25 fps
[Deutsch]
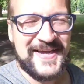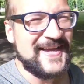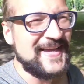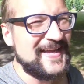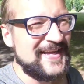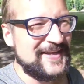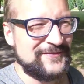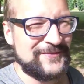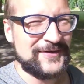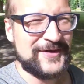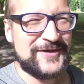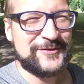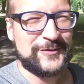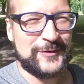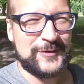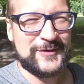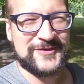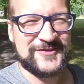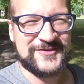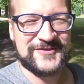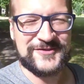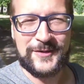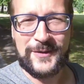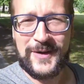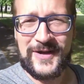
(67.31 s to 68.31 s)
Eventuell ist
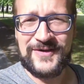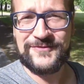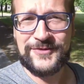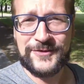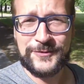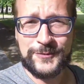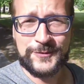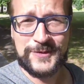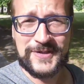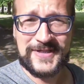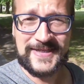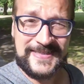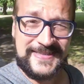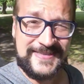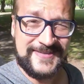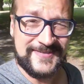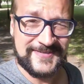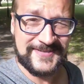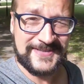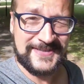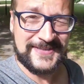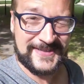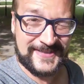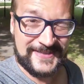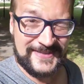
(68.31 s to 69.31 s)
es auch einfach nur eine
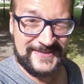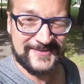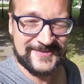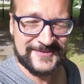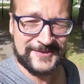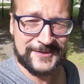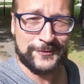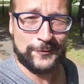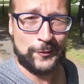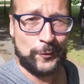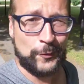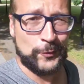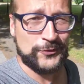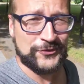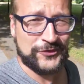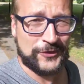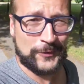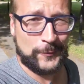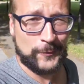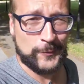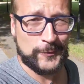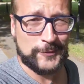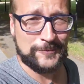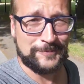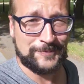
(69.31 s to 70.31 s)
riesige, riesige
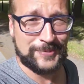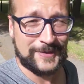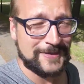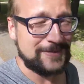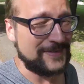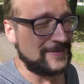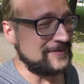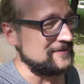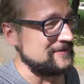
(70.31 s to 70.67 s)
rosarote Brille,